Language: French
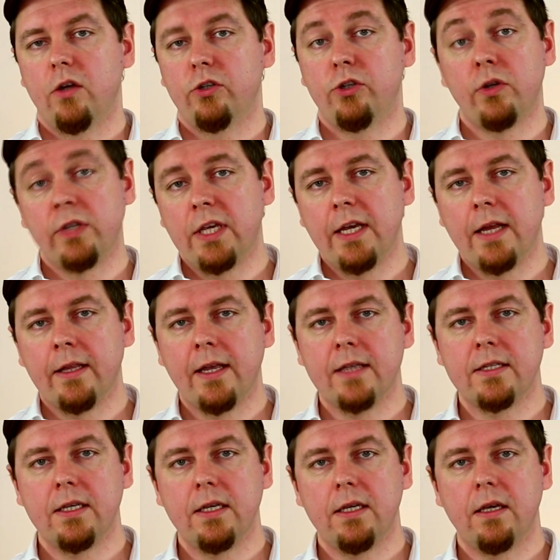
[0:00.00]
John Keegan
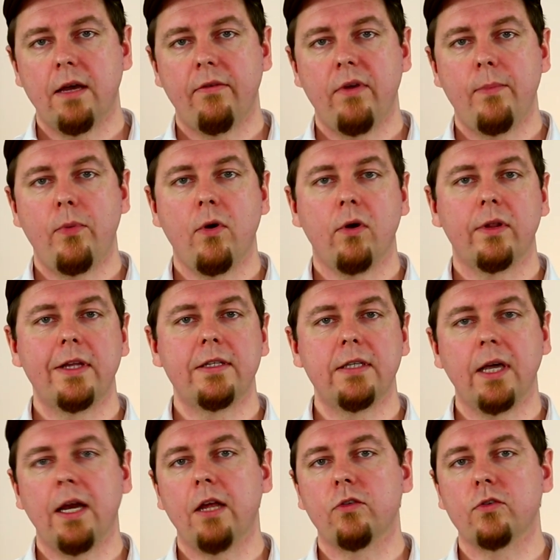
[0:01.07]
Casey avait peur
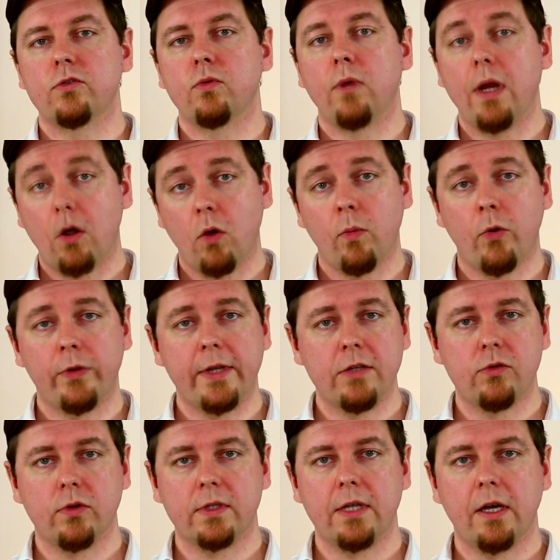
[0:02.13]
d'attirer l'attention de la Grande-Bretagne
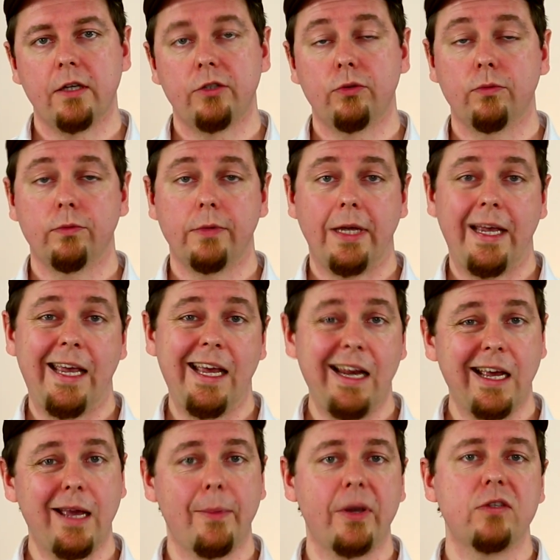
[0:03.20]
sur sa région et les
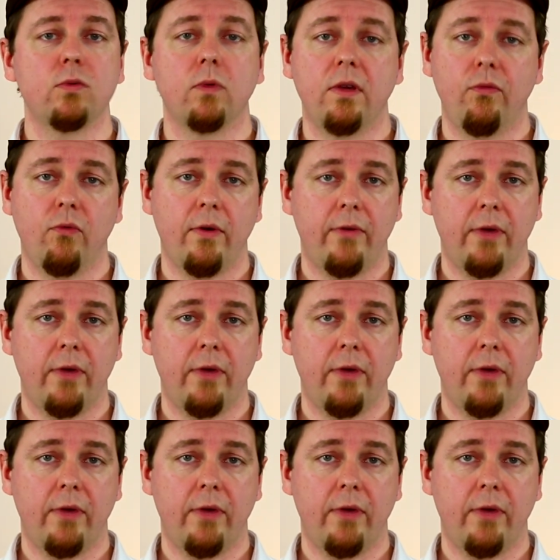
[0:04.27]
répressions qui vont